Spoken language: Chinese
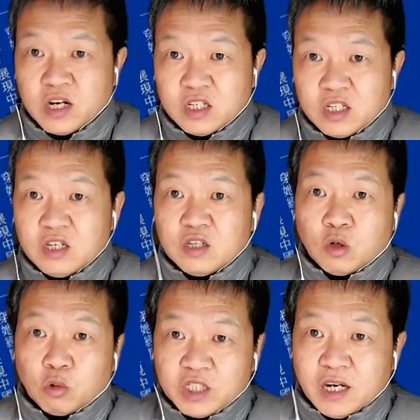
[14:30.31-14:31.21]
人
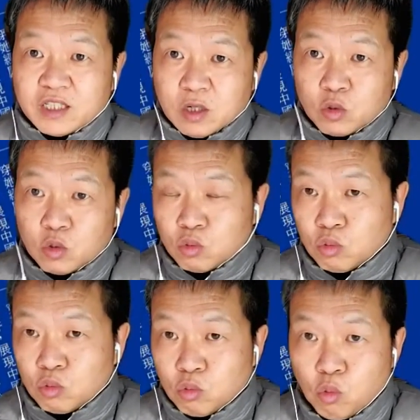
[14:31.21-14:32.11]
口下降速
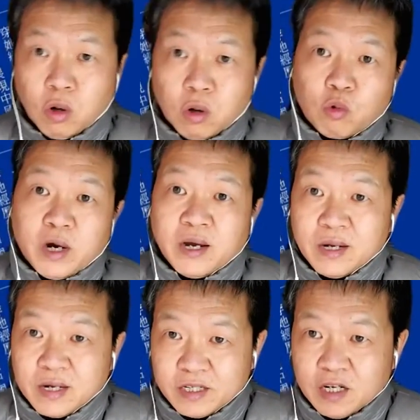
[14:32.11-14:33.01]
度过快、
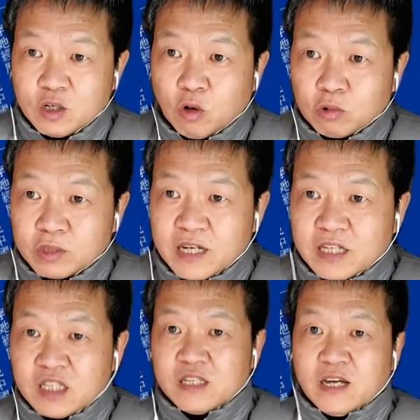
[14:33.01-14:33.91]
人口再
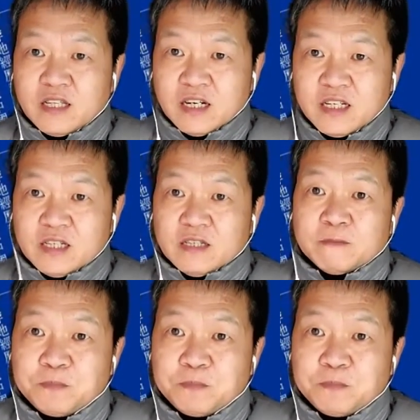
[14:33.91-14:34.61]
生产能力